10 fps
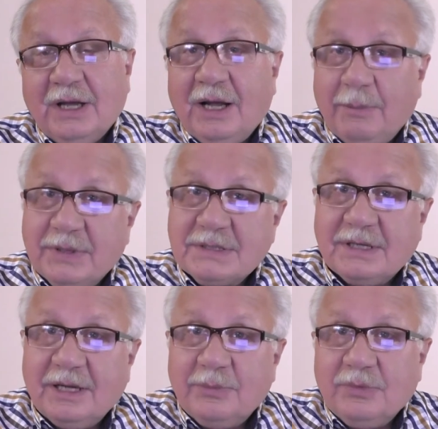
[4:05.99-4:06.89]
А по
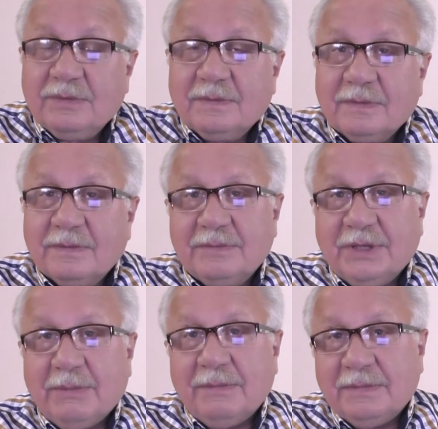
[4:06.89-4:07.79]
скайпу у
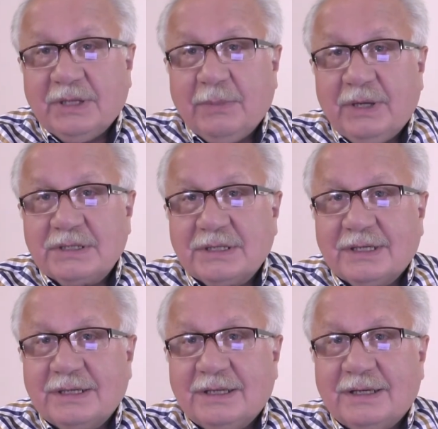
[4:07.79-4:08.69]
меня
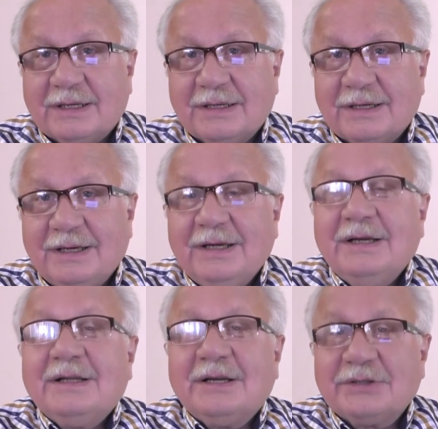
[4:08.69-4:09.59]
небольшие гонорары.
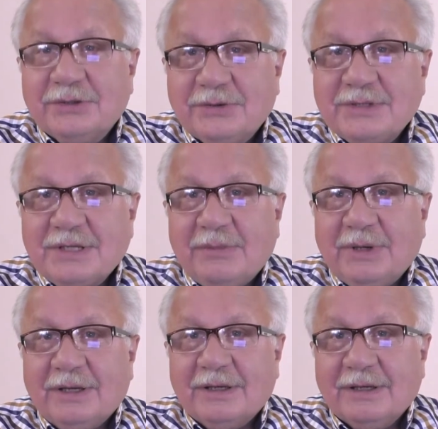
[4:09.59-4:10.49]
Так что, друзья мои,